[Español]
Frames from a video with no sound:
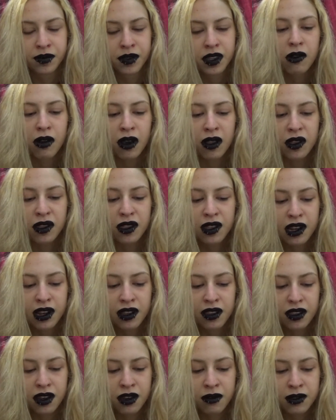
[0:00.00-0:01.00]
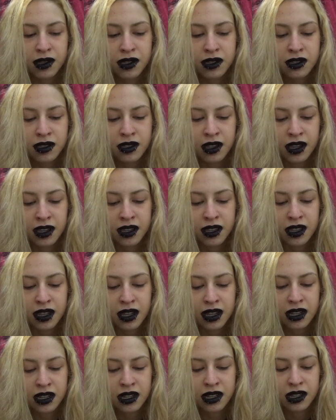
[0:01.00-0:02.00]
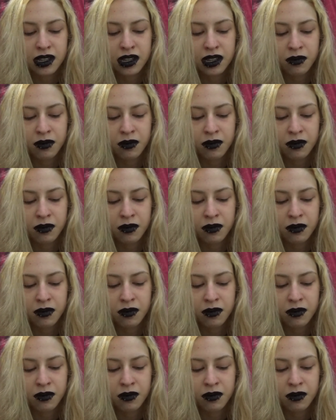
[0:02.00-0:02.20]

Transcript: Cuando hice la entrevista y tal,